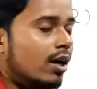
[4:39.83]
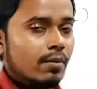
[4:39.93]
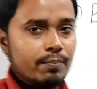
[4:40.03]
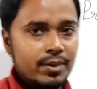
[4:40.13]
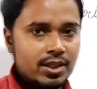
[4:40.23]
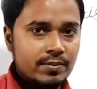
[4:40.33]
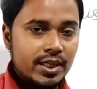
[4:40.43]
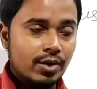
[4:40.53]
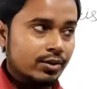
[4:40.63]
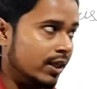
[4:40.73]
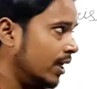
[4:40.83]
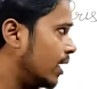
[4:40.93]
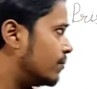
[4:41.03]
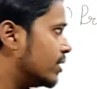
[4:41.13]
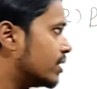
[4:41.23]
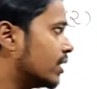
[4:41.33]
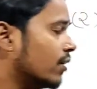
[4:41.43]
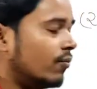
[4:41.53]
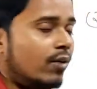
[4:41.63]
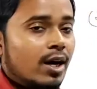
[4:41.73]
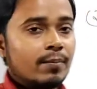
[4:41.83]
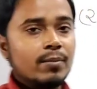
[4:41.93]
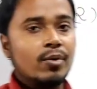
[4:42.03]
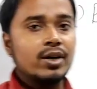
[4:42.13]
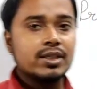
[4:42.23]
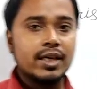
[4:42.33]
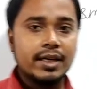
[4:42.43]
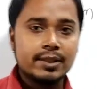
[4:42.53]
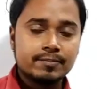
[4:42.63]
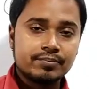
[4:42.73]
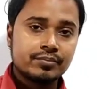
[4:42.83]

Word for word: अब प्रिज्म क्या होता है अब जैसे कि आपने बहुत सारे